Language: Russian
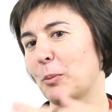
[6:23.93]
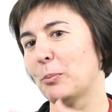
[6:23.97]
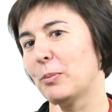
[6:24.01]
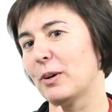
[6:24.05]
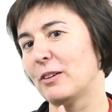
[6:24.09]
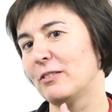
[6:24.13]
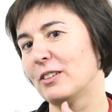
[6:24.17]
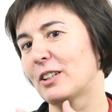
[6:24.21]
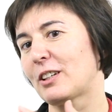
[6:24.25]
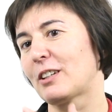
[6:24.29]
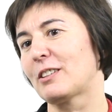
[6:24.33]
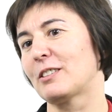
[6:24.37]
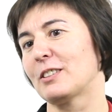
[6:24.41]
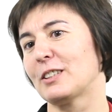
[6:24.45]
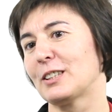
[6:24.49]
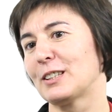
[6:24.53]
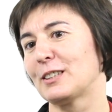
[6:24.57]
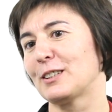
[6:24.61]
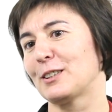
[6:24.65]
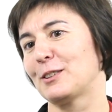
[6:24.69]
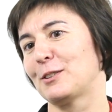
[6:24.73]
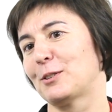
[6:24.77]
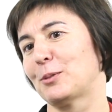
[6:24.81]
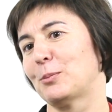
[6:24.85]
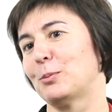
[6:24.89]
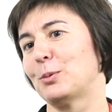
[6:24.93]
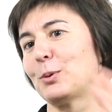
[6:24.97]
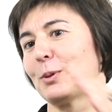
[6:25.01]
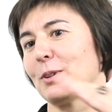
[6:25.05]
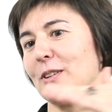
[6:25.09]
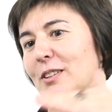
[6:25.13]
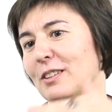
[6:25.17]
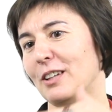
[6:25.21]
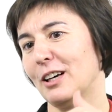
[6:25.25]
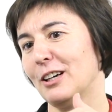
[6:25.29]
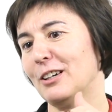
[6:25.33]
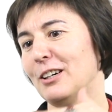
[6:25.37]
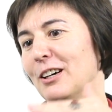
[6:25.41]
поверхности, это будет
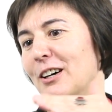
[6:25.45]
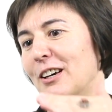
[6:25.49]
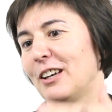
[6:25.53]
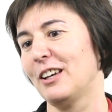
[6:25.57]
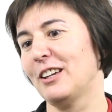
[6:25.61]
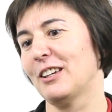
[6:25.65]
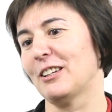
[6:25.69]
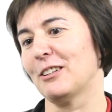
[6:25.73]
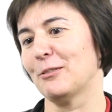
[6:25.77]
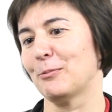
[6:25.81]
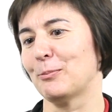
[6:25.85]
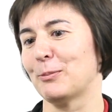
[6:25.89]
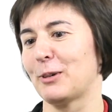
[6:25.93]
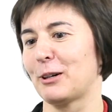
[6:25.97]
на горе.